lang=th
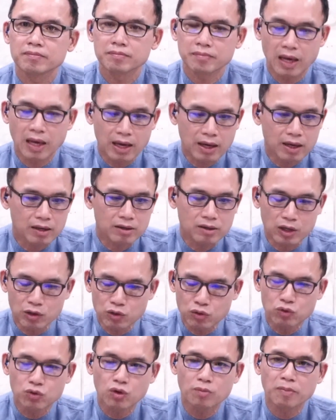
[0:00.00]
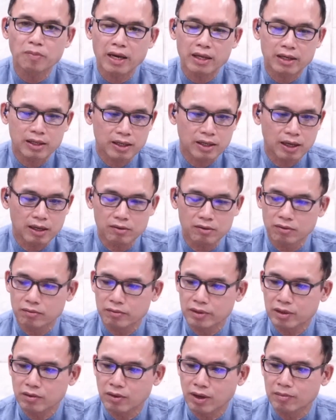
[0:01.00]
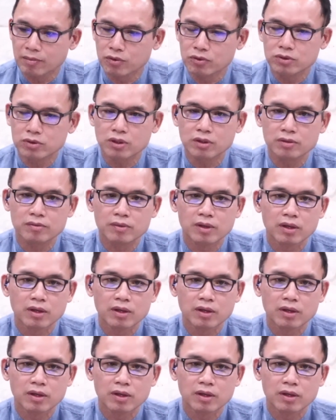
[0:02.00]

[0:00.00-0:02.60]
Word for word: แต่ในทั่วไปเนี่ยเอามีความรู้สึก